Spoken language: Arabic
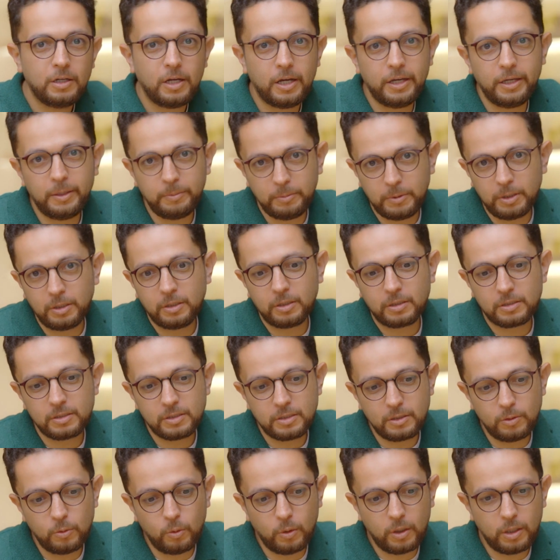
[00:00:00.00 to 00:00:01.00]
ايه
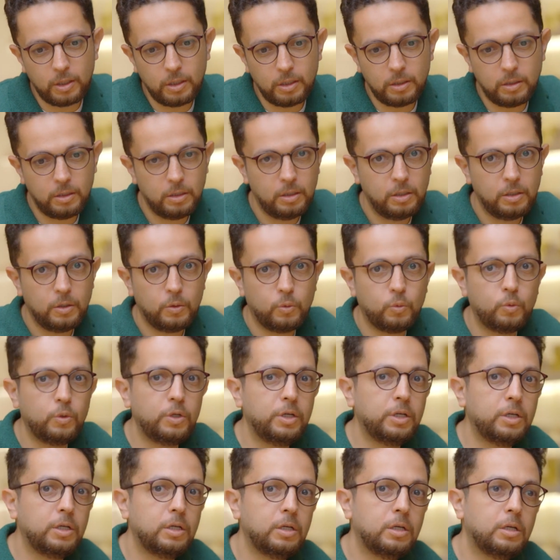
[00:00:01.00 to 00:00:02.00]
بتدرس لغه
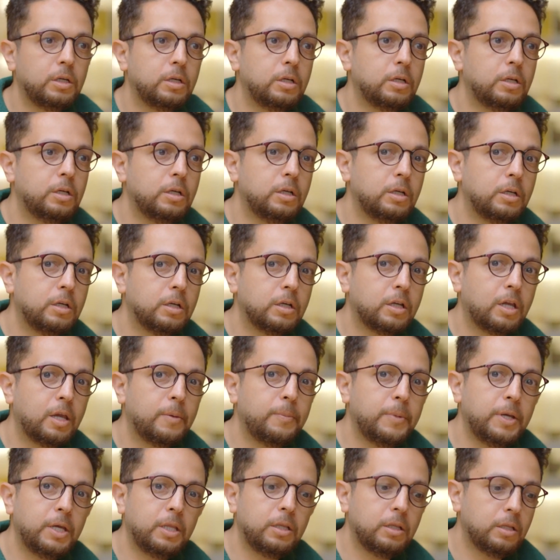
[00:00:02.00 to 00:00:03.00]

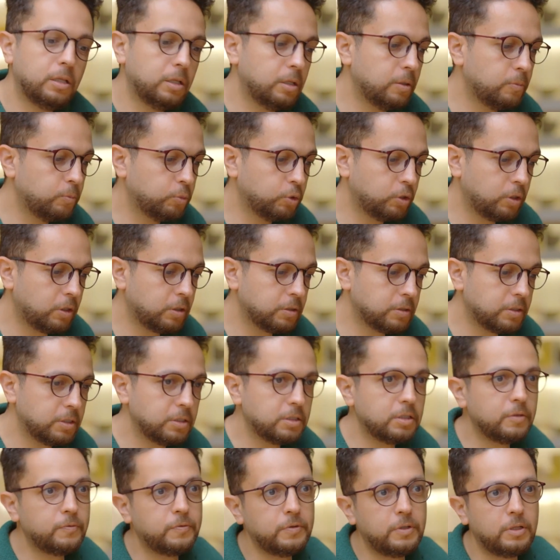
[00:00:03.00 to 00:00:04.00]
وكمان آه،
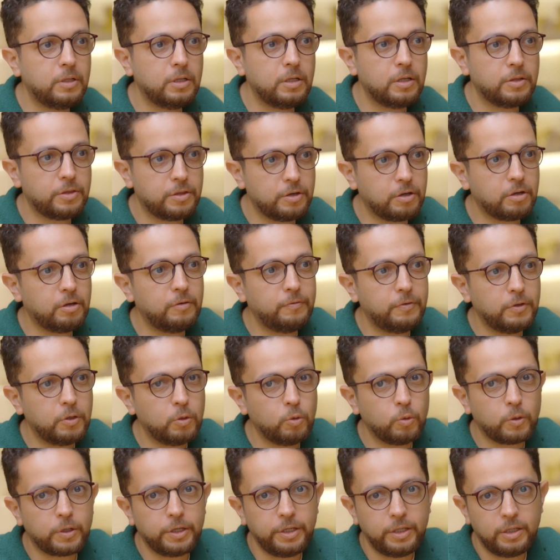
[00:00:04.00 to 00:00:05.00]
متخصصه في الثقافه
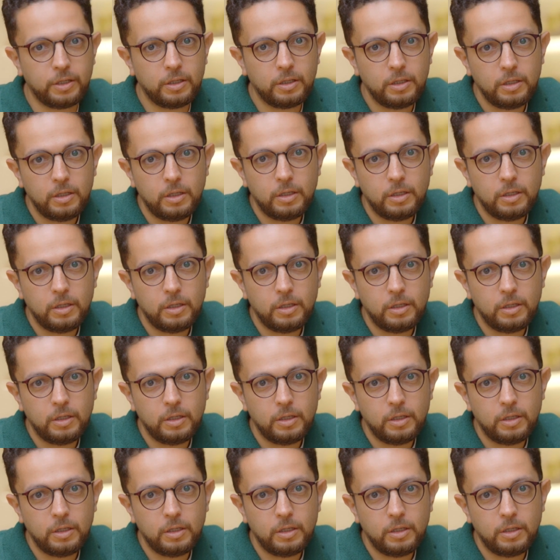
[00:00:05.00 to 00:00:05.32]
الكوريه